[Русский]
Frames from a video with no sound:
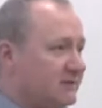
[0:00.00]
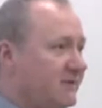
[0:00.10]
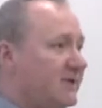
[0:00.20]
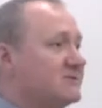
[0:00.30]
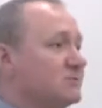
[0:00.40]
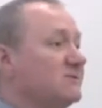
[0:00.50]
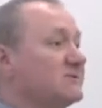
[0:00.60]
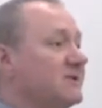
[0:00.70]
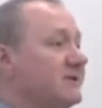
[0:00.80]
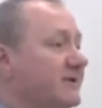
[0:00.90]
является
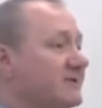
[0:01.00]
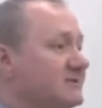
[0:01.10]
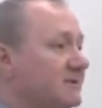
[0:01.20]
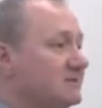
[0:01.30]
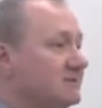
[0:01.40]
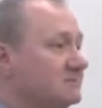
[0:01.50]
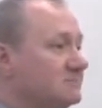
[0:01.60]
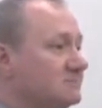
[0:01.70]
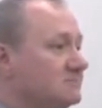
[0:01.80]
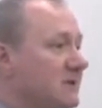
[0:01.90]
универсальной константой.
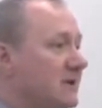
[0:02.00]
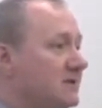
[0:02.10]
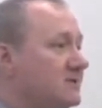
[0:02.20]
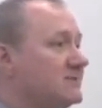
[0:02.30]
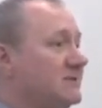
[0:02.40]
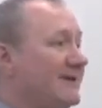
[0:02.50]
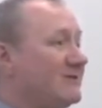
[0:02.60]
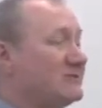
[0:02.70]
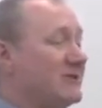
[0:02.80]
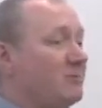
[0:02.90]
И
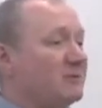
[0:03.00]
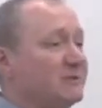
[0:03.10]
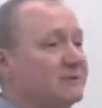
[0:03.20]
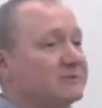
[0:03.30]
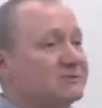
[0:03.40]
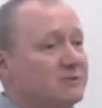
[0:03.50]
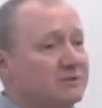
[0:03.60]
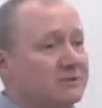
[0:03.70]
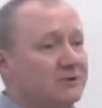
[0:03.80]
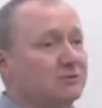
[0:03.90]
ссылаются на опыт
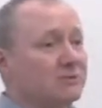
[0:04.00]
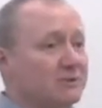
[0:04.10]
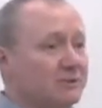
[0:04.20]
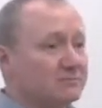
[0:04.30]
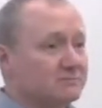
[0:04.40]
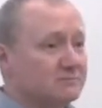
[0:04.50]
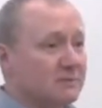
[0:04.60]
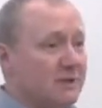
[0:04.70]
Микельсона и другие.